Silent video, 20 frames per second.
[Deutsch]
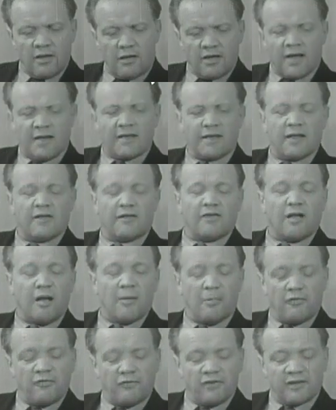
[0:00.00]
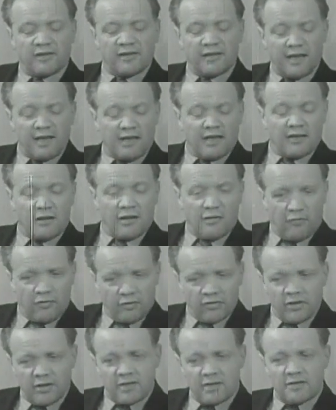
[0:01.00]
Ich halte es aber für dringend
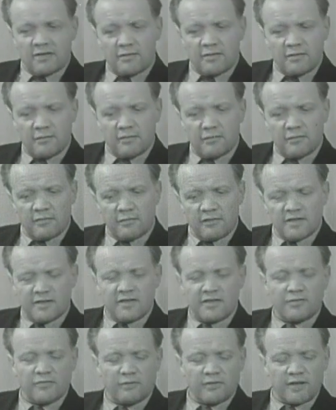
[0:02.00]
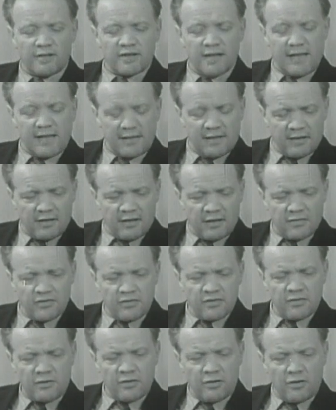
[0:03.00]
erforderlich, dass nicht nur das
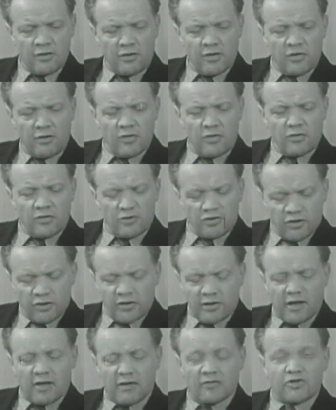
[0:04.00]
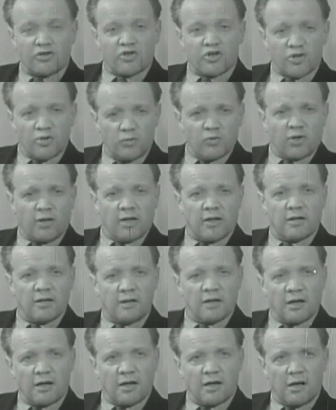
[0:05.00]
Elternhaus, sondern auch die Schule
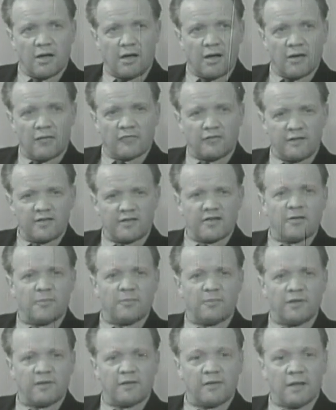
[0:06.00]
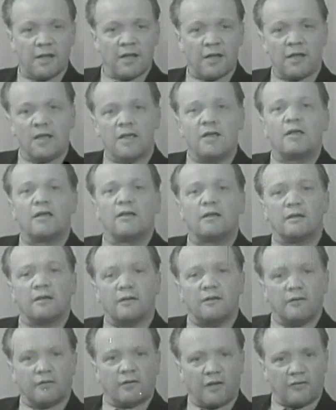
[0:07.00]
auf diesem Gebiet
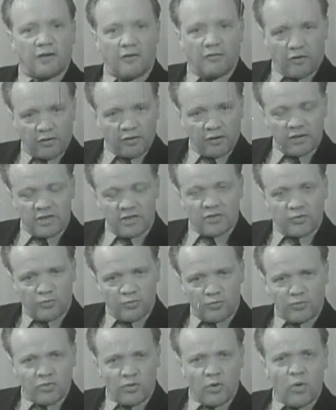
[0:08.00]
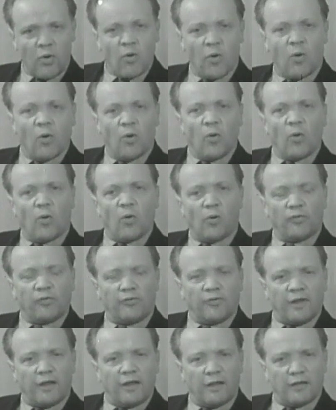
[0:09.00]
das Erforderliche tut
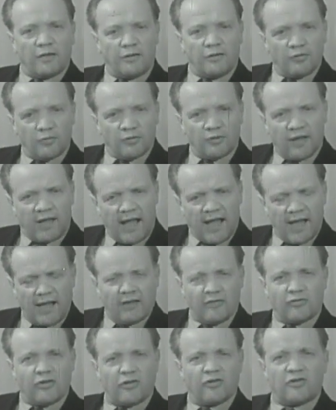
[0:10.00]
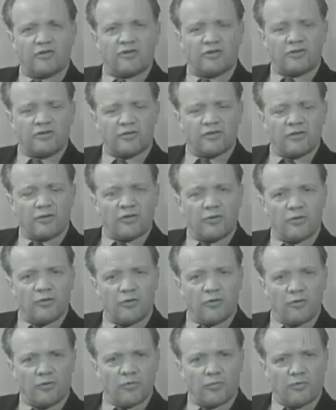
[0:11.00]
und die Jugend eindeutig
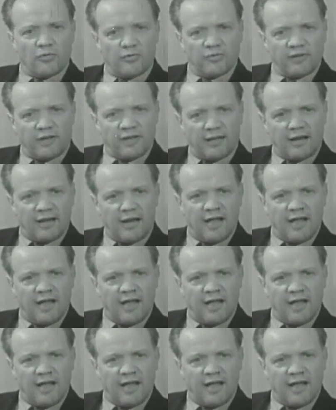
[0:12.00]
über und in